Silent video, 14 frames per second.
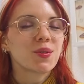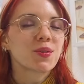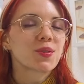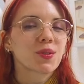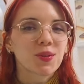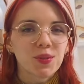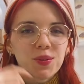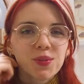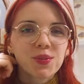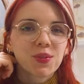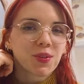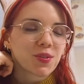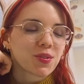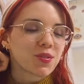Aujourd'hui on se
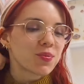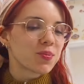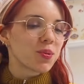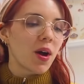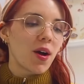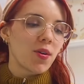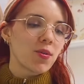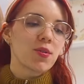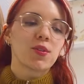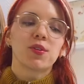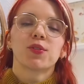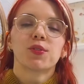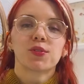retrouve pour un haul